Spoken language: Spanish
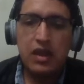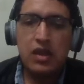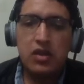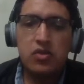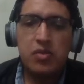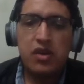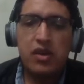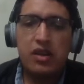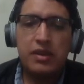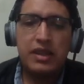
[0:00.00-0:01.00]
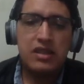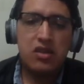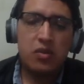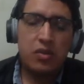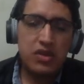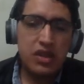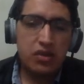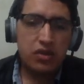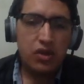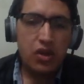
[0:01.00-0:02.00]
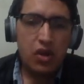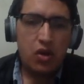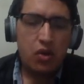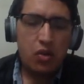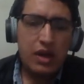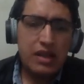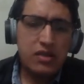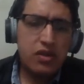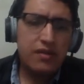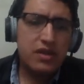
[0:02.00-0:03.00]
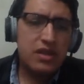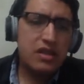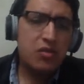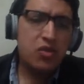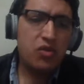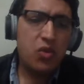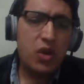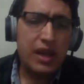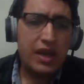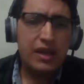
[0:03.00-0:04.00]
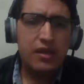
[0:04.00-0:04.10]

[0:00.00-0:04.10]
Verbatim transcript: superior al 95%, lo cual es una eficiencia muy buena